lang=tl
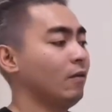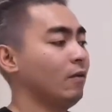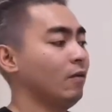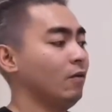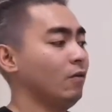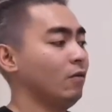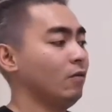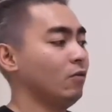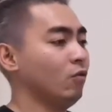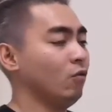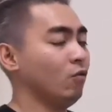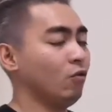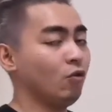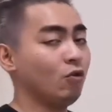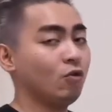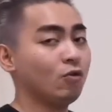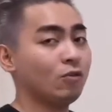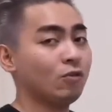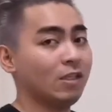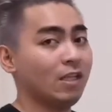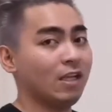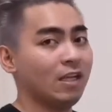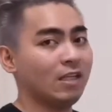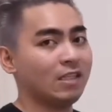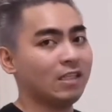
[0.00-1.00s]
So
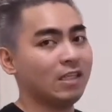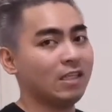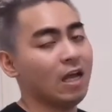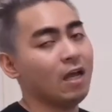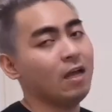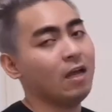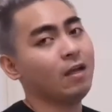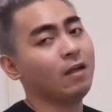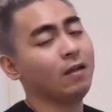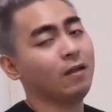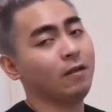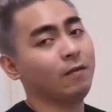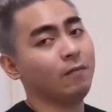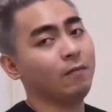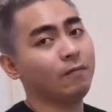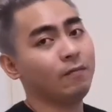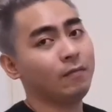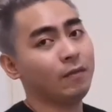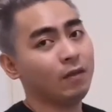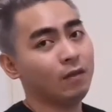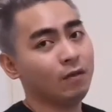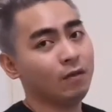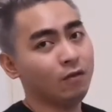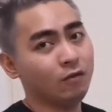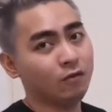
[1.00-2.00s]
useless siya.
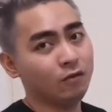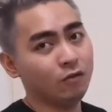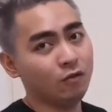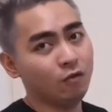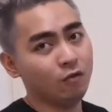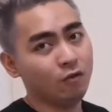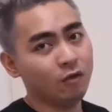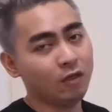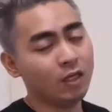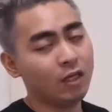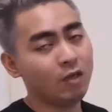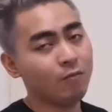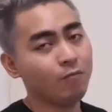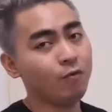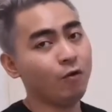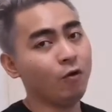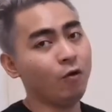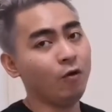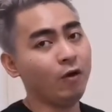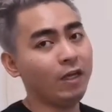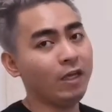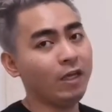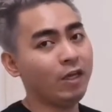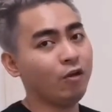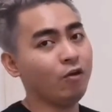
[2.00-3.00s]
So keep your
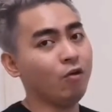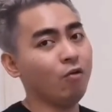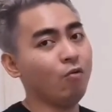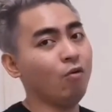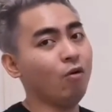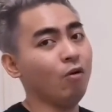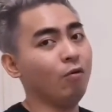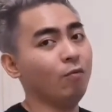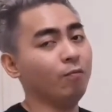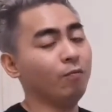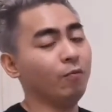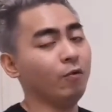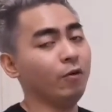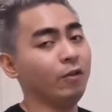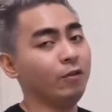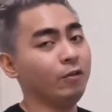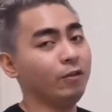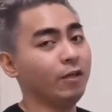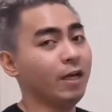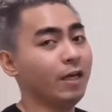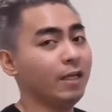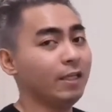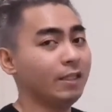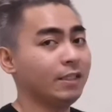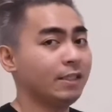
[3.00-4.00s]
ego on point
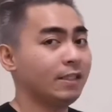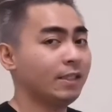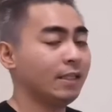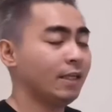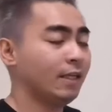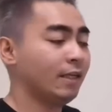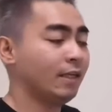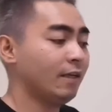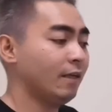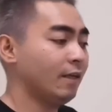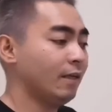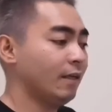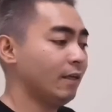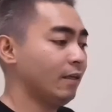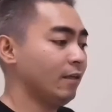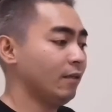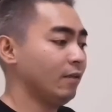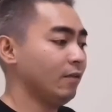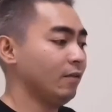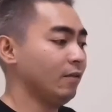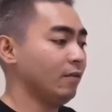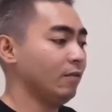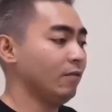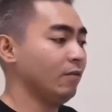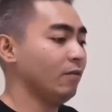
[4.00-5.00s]
guys.
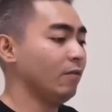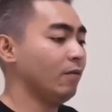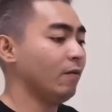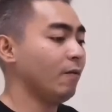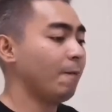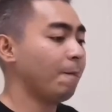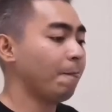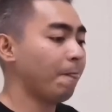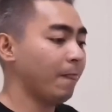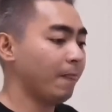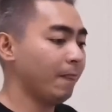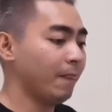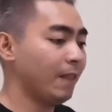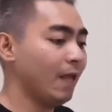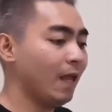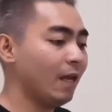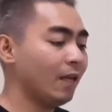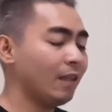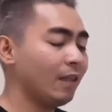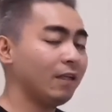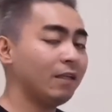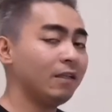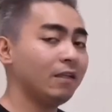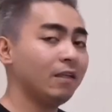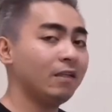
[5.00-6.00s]
So
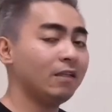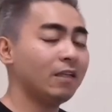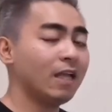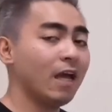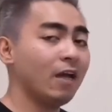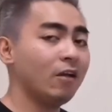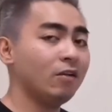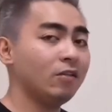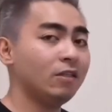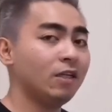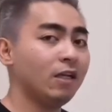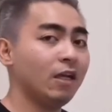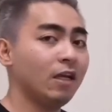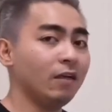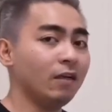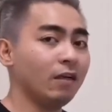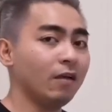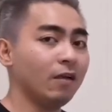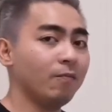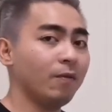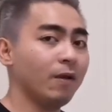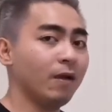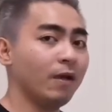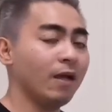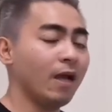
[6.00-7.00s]
darating din tayo dyan
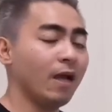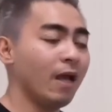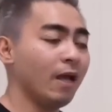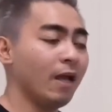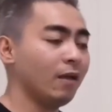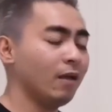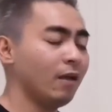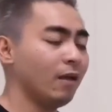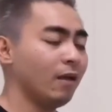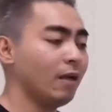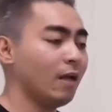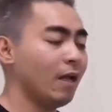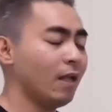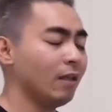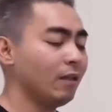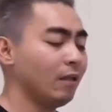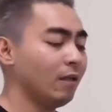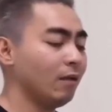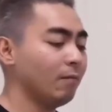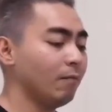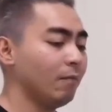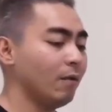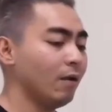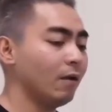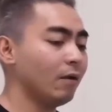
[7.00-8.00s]
kapag kaya na natin
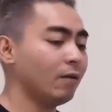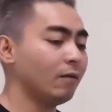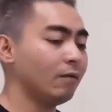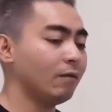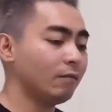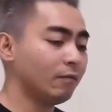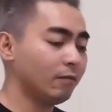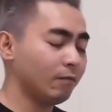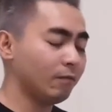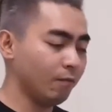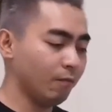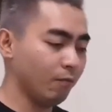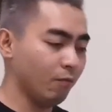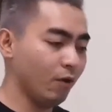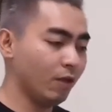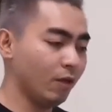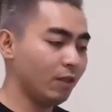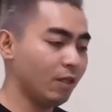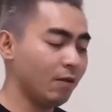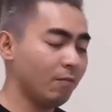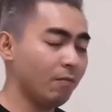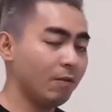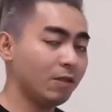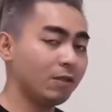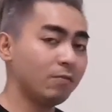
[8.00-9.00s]
magbuhat
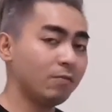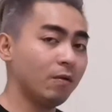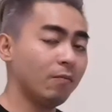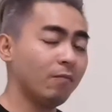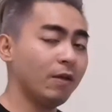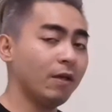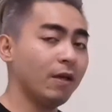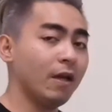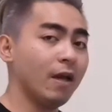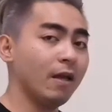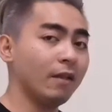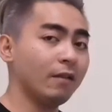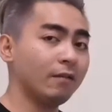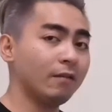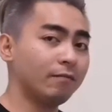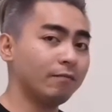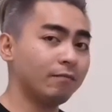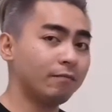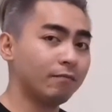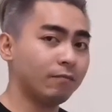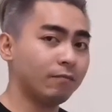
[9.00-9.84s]
ng mas mabigat,